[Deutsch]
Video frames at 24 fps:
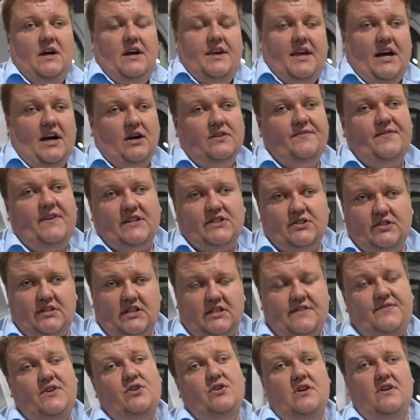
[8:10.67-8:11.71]
Ja, und falls euch
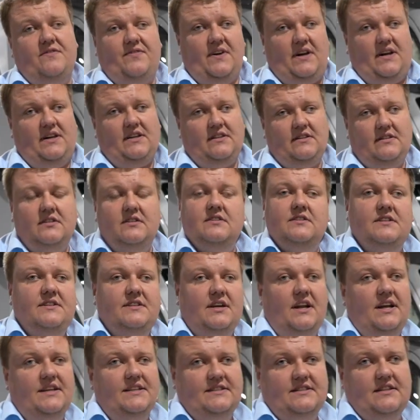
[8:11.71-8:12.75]
das Video gefallen hat,
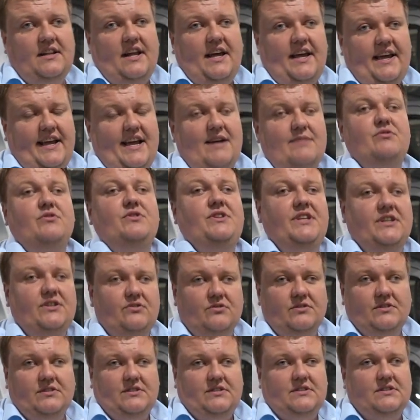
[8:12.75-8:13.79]
hinterlasst ein Like, abonniert
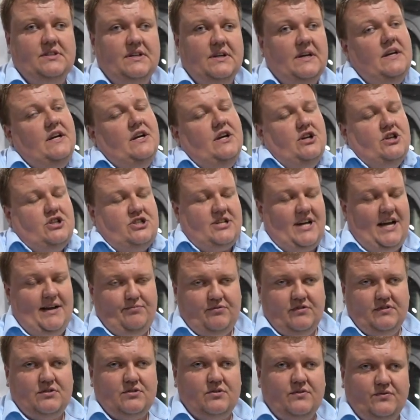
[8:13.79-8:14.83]
uns,
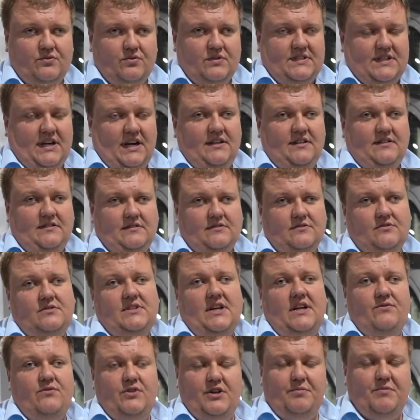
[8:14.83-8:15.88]
schreibt uns, ruft uns an und
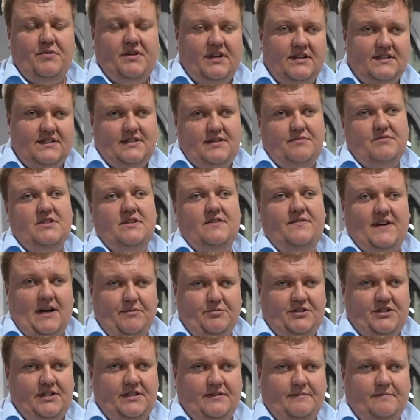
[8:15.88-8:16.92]
dann würde ich mich jetzt in dem Sinne
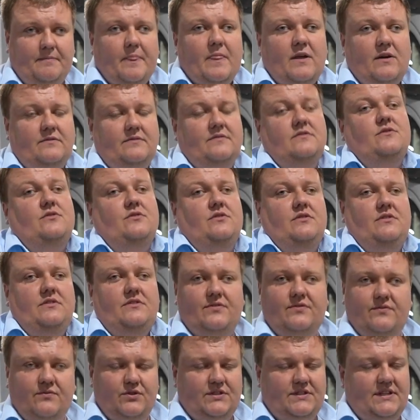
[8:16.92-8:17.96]
verabschieden
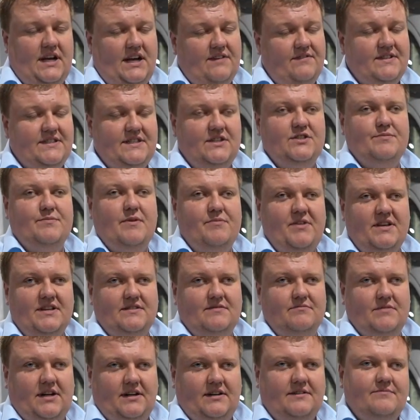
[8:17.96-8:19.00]
und würde sagen, wir sehen uns beim
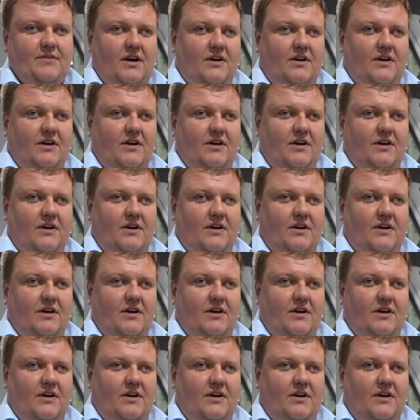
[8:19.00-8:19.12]
nächsten Mal.